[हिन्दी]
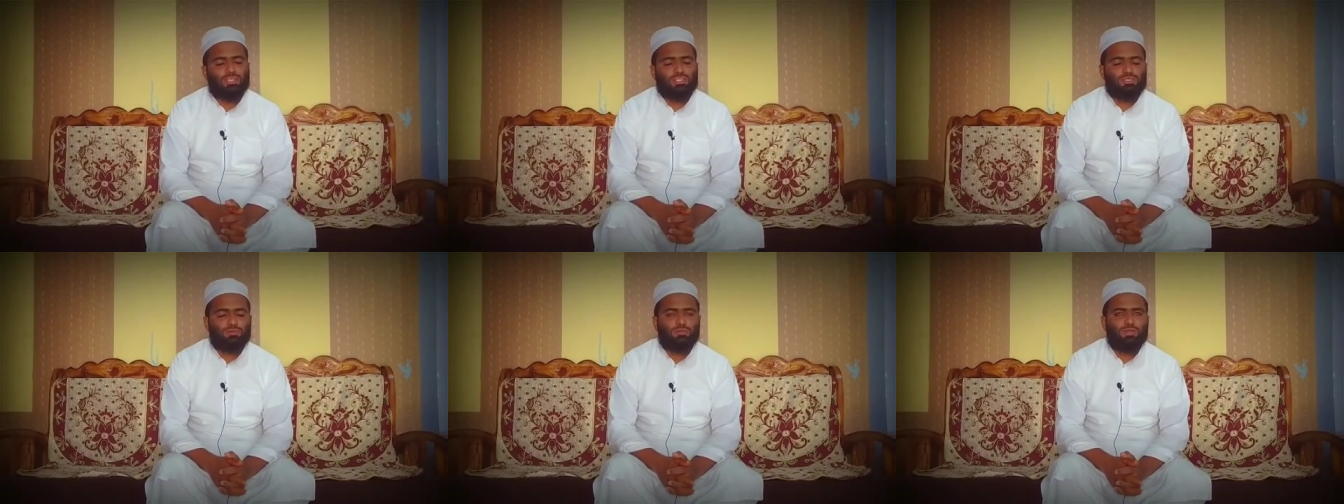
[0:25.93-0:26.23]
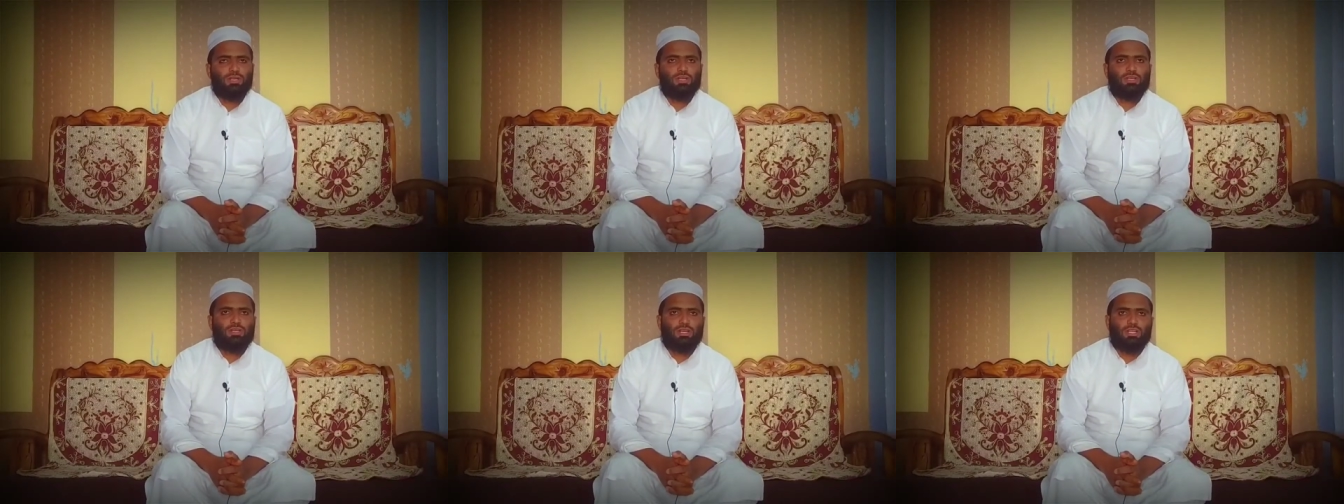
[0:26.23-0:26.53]

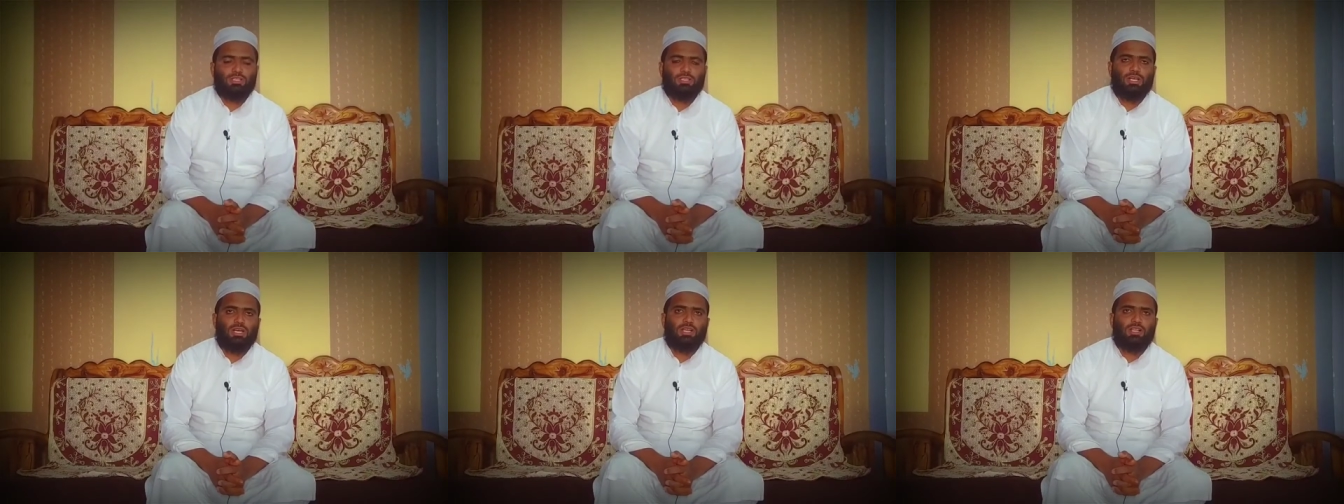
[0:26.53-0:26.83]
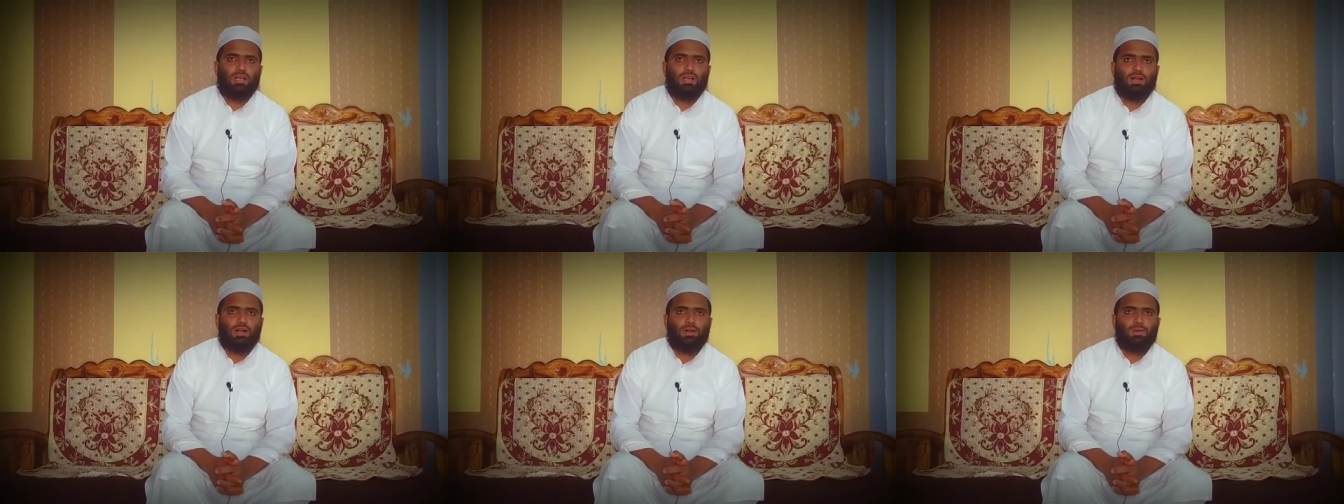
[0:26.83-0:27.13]
तस्बीह करता
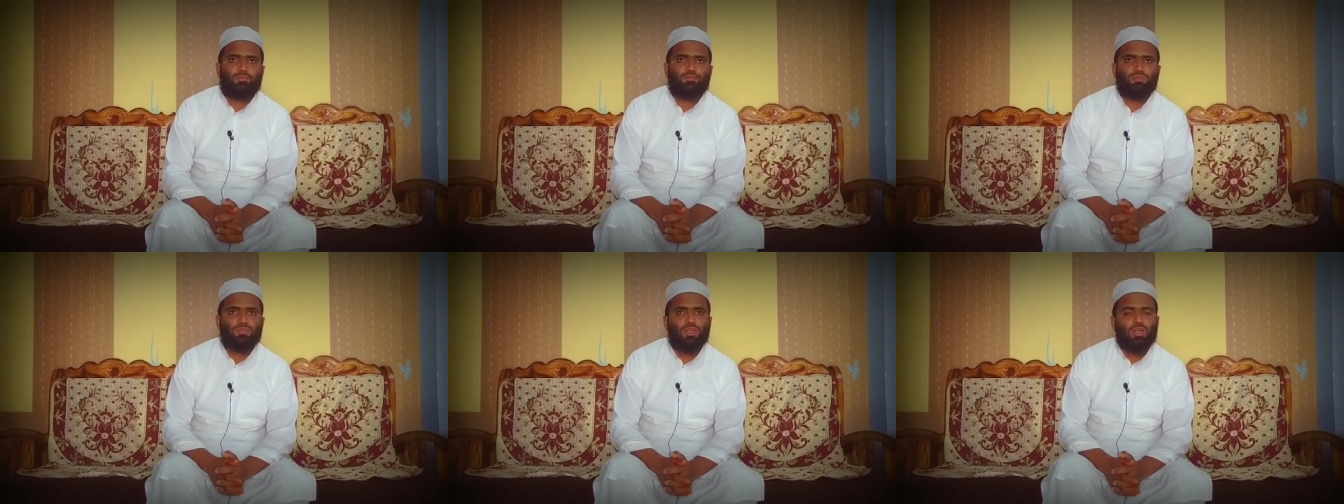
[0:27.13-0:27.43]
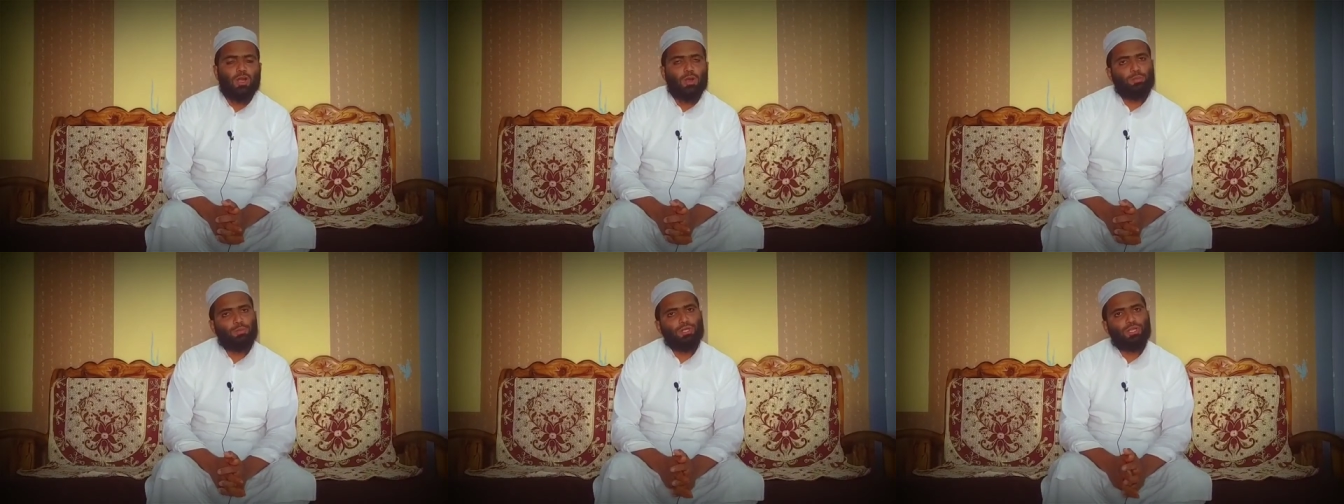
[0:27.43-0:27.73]
रहा
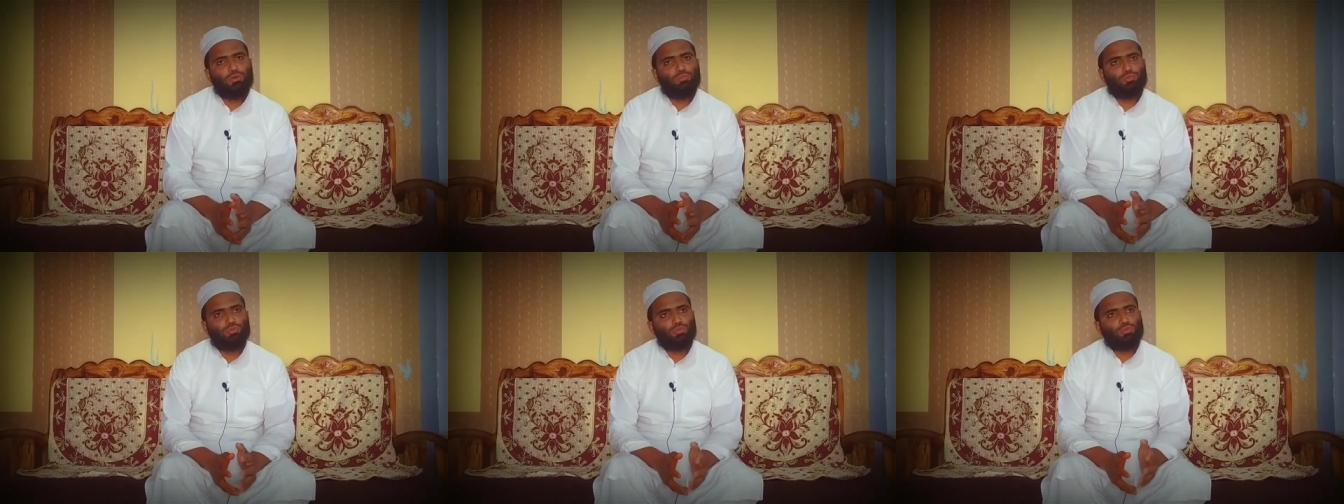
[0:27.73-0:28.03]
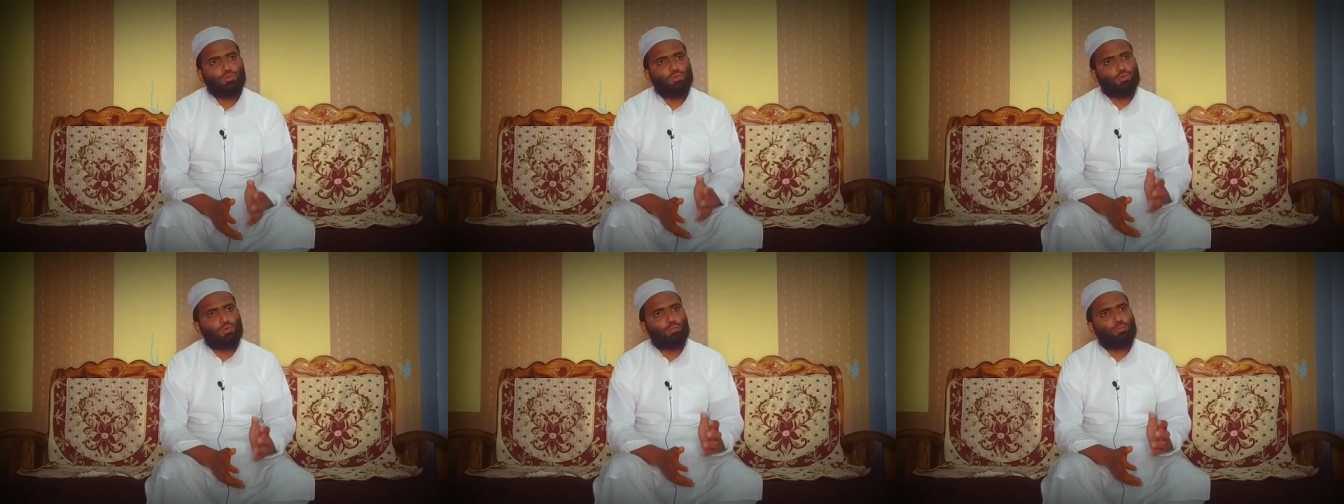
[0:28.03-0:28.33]
अपने
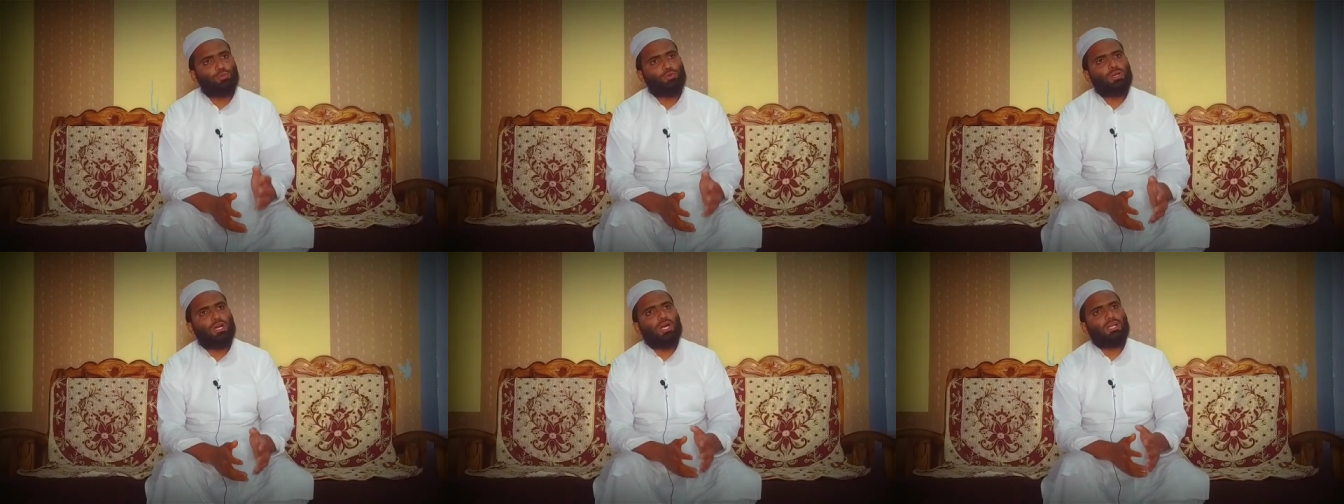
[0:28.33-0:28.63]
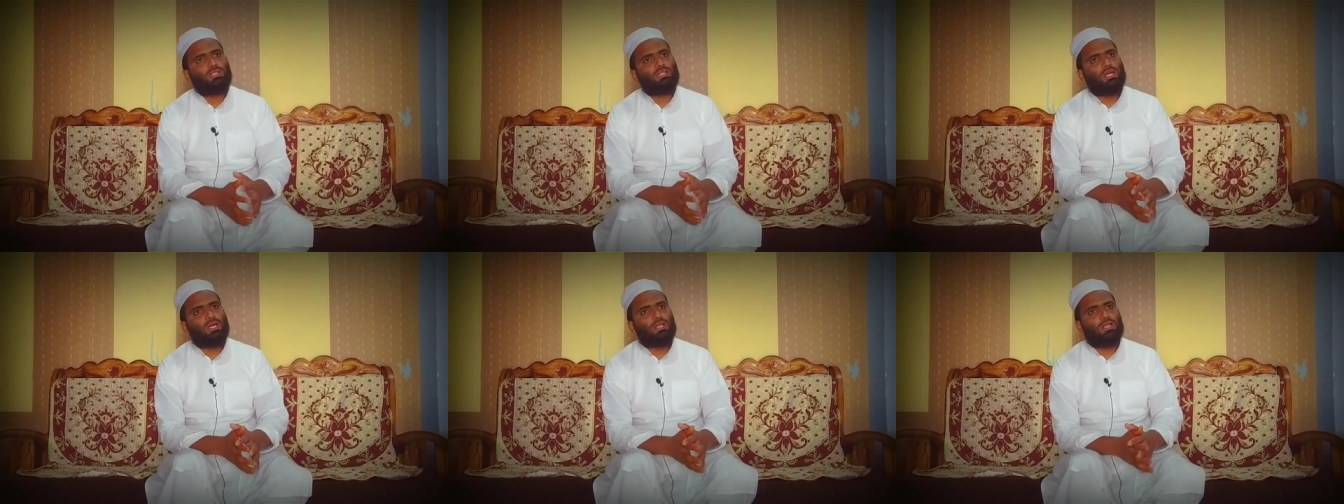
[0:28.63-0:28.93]
बुतों को
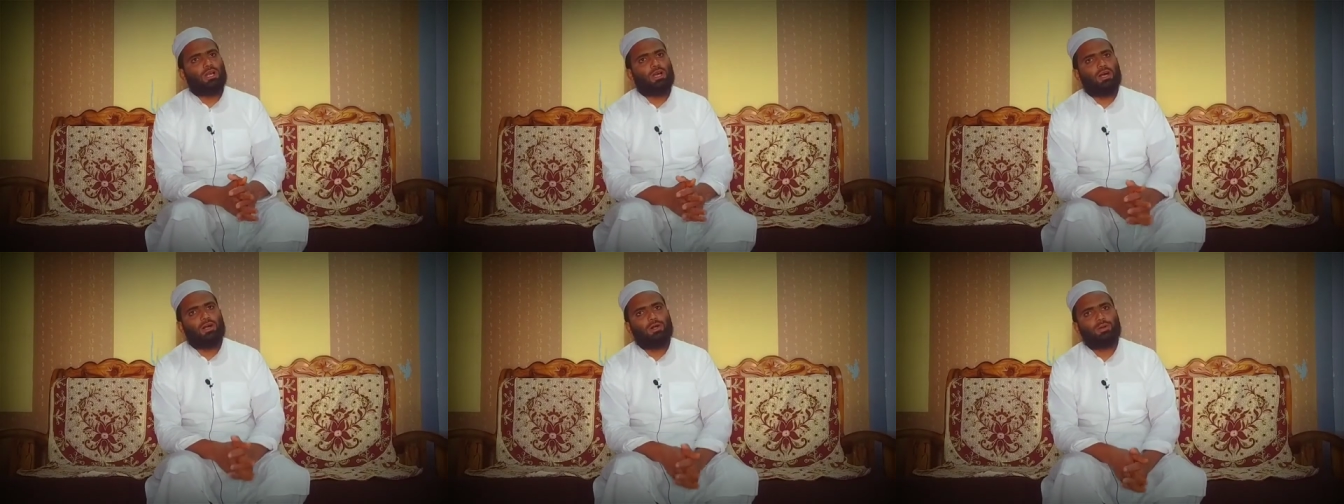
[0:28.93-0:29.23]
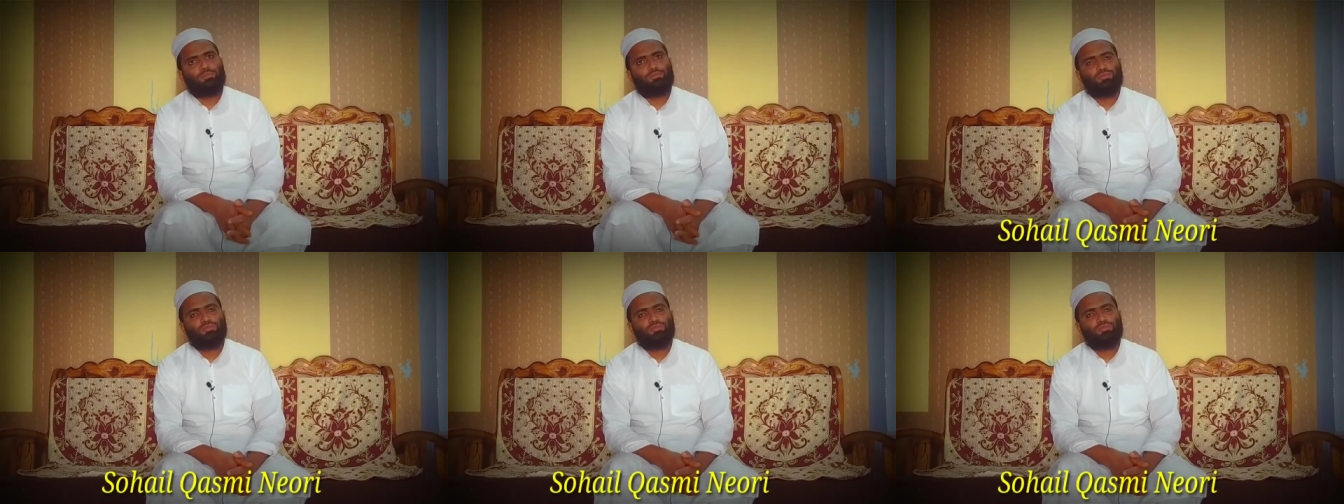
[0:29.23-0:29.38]
पुकारता रहा